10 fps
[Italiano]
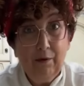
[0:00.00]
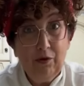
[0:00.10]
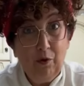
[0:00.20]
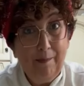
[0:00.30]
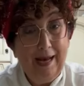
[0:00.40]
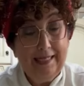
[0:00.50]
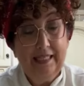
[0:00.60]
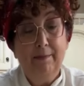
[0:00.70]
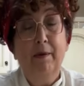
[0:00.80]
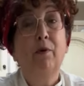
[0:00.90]
quanto
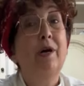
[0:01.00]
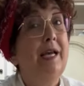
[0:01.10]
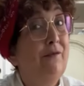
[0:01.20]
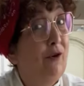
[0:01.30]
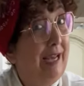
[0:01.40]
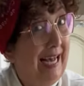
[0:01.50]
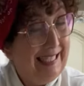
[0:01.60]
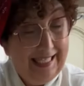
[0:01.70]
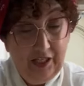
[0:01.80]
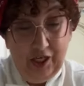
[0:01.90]
basta ma poi voi
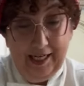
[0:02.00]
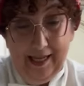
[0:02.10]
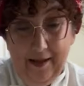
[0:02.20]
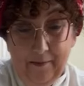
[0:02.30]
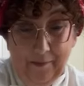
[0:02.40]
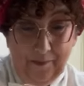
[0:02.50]
assaggiate